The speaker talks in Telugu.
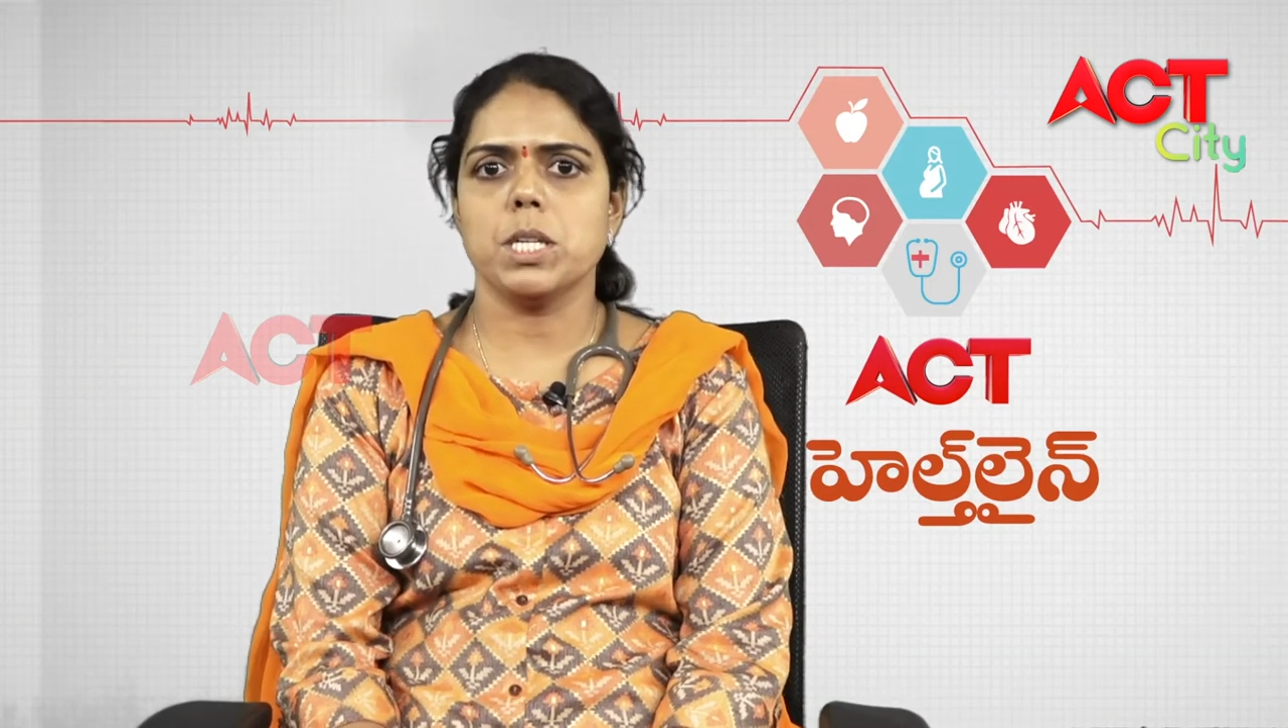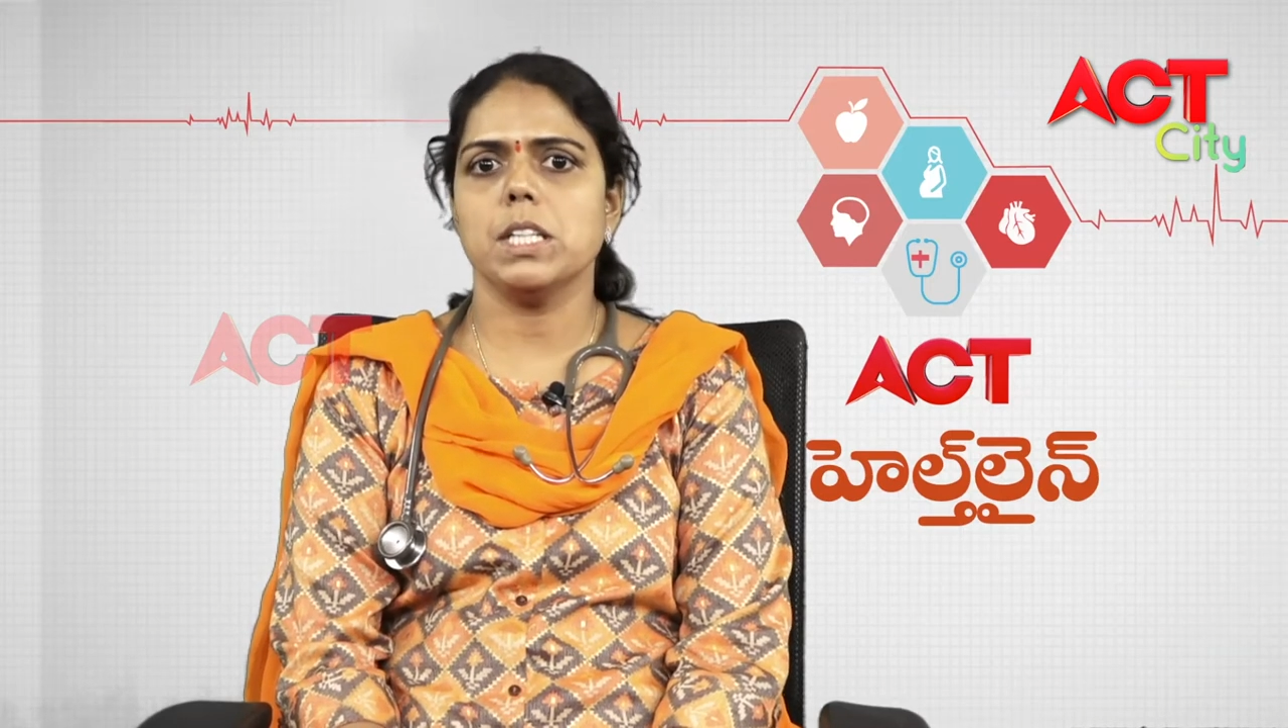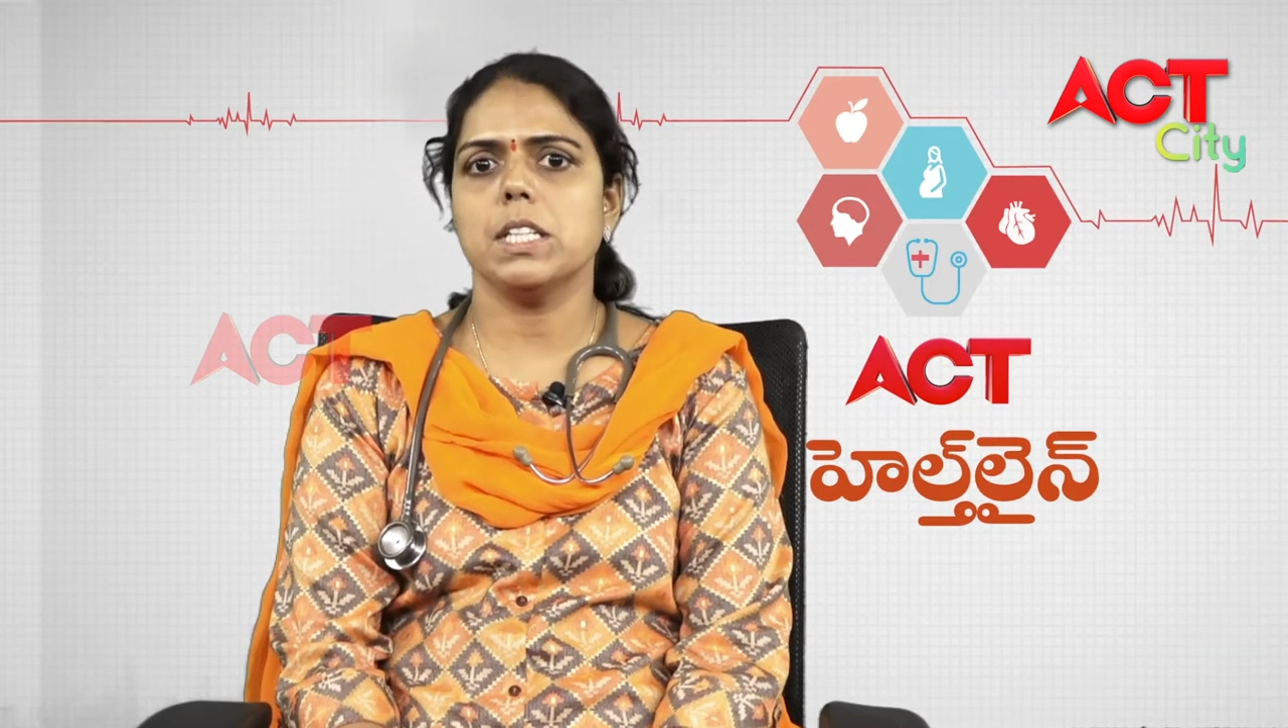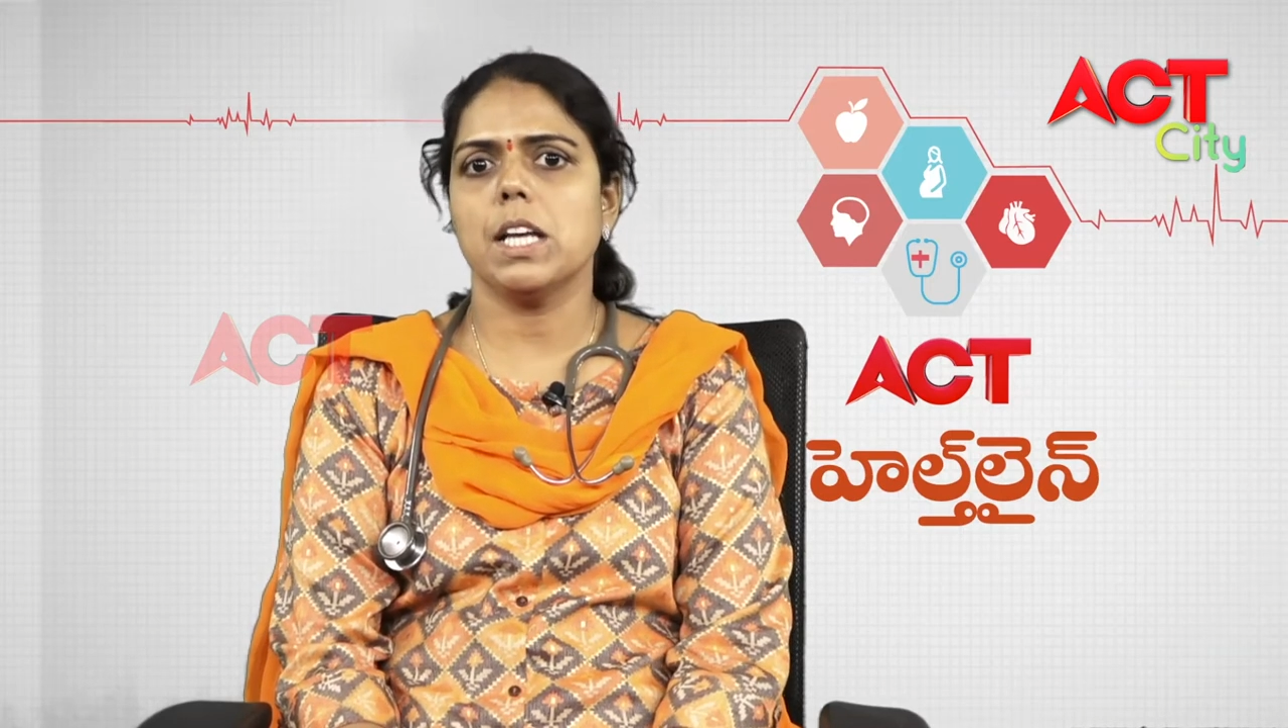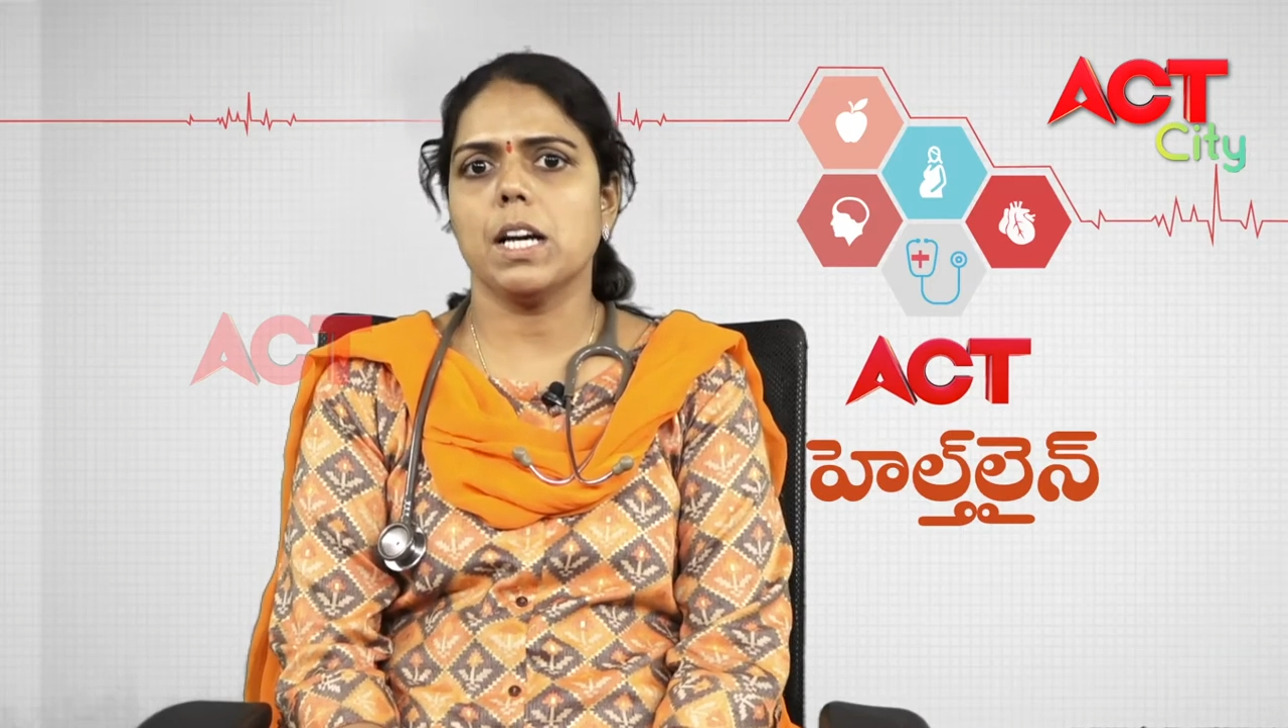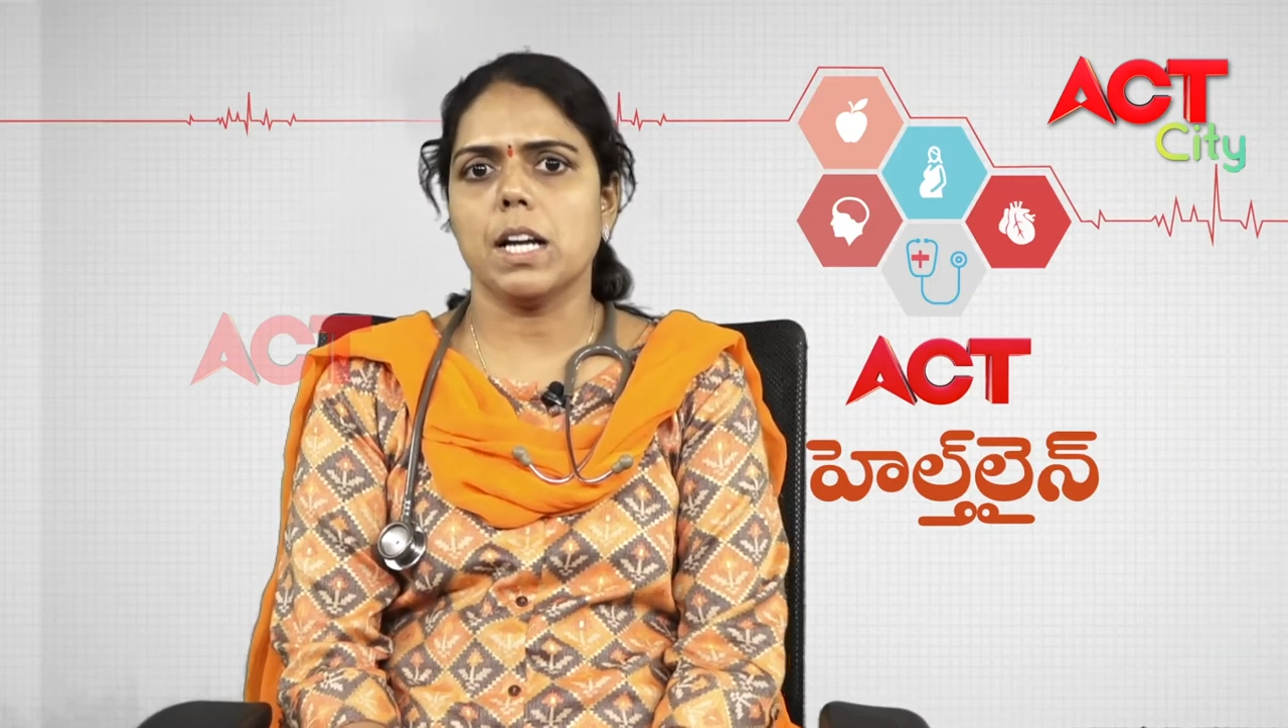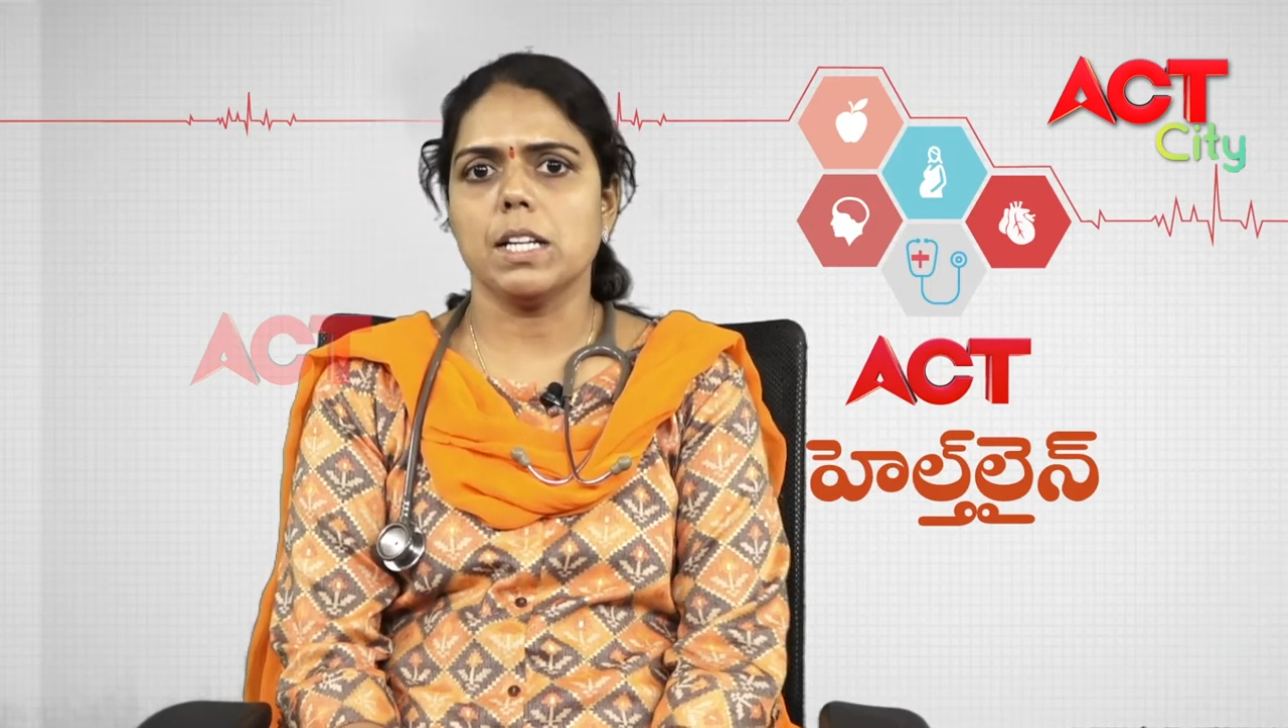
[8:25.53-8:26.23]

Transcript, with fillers: జరిగినాయా